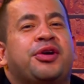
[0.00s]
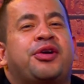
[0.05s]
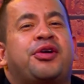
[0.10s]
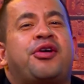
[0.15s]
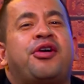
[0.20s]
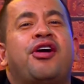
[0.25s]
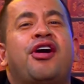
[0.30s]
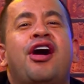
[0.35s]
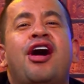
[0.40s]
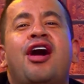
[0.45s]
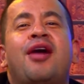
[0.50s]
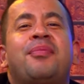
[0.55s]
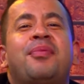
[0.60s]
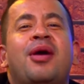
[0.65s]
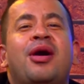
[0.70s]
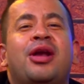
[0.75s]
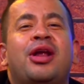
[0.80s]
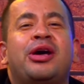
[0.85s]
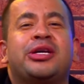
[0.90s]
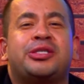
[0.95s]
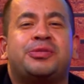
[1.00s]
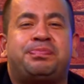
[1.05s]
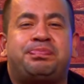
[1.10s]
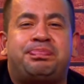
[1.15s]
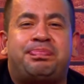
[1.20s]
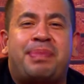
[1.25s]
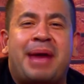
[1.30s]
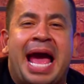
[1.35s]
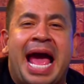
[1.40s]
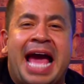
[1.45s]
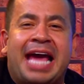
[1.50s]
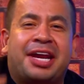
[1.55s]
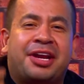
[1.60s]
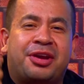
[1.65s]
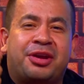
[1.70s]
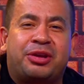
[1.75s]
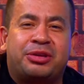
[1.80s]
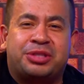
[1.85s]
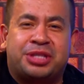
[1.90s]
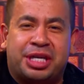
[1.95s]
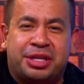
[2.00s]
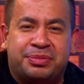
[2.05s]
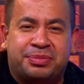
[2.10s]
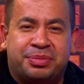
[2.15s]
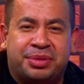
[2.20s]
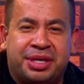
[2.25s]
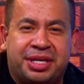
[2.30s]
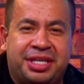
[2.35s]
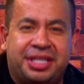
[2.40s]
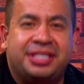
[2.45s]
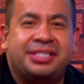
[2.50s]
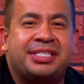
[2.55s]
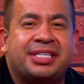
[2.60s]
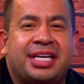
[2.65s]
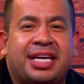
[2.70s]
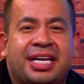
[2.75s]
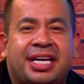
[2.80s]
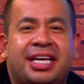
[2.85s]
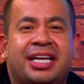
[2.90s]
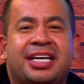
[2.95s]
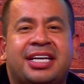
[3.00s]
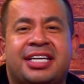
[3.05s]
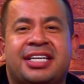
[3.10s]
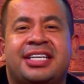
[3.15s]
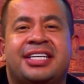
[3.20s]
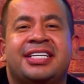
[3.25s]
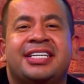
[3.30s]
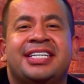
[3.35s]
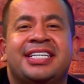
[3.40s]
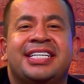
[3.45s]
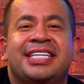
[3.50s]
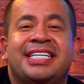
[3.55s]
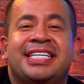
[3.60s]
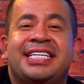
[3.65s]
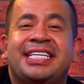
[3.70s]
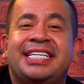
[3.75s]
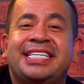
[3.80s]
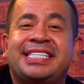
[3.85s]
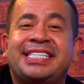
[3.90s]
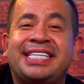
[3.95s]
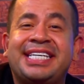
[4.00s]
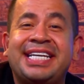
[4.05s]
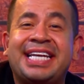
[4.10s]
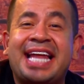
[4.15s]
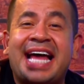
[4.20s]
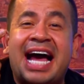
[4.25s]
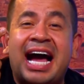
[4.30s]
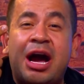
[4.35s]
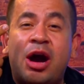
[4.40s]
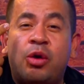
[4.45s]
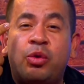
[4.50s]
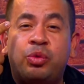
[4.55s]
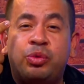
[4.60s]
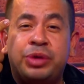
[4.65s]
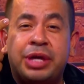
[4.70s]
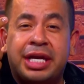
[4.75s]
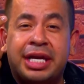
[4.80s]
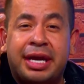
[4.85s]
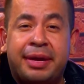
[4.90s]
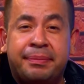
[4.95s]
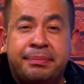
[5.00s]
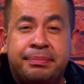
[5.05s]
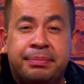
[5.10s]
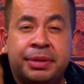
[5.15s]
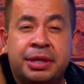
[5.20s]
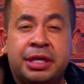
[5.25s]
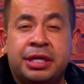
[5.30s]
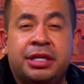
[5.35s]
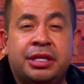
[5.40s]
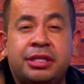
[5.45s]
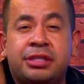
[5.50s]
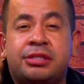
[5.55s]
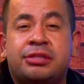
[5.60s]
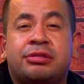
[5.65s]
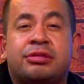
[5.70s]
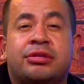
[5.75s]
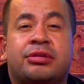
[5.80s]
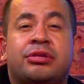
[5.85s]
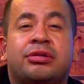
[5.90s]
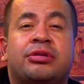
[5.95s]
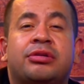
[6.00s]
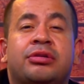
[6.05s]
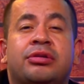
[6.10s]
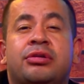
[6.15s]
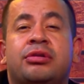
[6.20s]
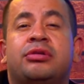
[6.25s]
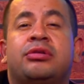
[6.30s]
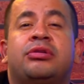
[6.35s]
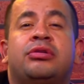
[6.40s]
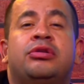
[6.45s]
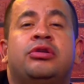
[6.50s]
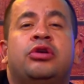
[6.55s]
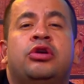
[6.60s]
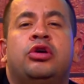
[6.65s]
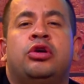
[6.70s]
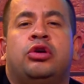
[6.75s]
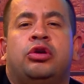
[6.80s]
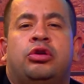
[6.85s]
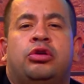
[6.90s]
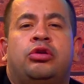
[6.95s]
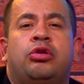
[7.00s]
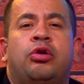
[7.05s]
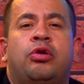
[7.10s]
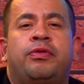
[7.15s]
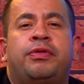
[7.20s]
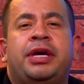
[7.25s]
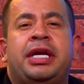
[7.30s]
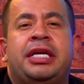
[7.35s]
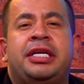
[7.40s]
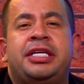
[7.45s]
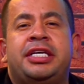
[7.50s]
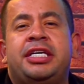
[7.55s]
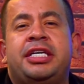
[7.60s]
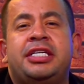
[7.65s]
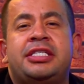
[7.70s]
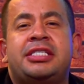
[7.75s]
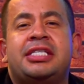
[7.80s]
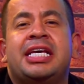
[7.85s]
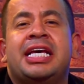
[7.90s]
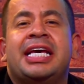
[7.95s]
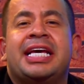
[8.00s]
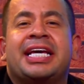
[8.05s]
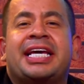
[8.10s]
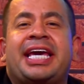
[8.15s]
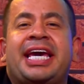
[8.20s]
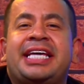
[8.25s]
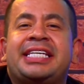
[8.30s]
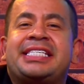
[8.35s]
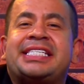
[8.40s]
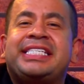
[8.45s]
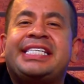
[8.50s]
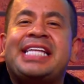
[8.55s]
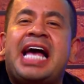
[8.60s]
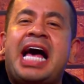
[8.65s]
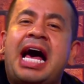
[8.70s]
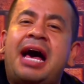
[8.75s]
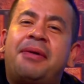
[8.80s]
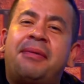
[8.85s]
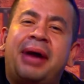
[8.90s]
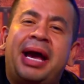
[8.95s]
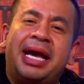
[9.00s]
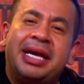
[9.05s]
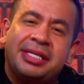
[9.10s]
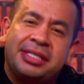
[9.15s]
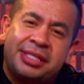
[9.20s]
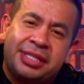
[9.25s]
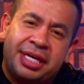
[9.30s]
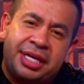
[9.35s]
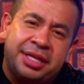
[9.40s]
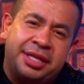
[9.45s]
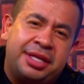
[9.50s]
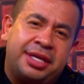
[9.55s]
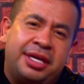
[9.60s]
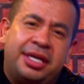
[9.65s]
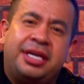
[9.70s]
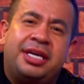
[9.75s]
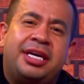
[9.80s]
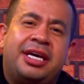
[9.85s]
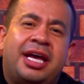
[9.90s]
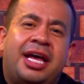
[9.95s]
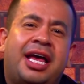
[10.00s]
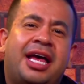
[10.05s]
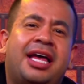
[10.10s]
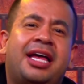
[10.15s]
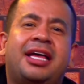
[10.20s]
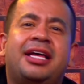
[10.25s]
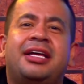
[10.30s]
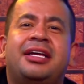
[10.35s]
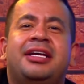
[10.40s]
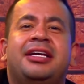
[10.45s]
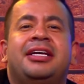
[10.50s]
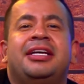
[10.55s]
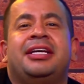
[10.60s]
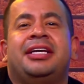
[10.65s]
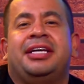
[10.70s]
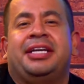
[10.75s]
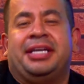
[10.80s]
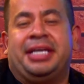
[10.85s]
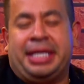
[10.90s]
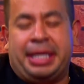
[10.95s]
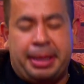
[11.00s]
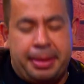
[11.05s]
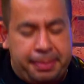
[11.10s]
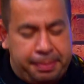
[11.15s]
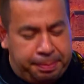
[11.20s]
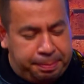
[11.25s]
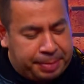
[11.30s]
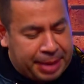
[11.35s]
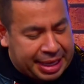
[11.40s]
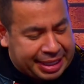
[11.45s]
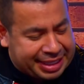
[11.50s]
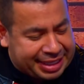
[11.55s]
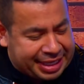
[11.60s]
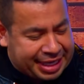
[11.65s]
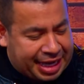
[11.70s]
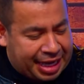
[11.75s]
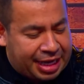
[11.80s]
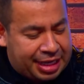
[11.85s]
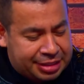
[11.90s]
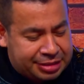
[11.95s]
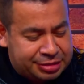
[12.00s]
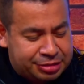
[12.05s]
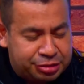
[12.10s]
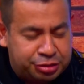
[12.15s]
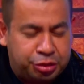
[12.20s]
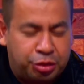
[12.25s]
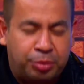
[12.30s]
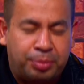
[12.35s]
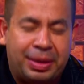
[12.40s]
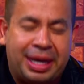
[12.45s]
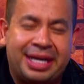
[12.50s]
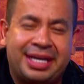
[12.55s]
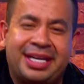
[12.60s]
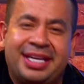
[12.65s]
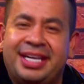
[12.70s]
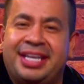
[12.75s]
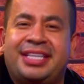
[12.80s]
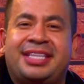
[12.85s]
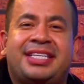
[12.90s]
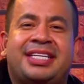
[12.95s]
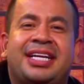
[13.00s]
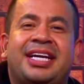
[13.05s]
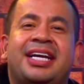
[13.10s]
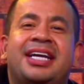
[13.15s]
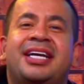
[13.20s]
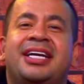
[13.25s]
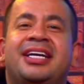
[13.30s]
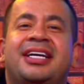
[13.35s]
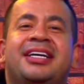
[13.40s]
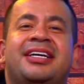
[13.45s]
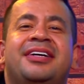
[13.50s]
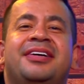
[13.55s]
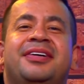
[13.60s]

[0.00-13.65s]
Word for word: como los perros en misa. Y si la hubieran visto, lo feliz que estaba ese día empacando maleta,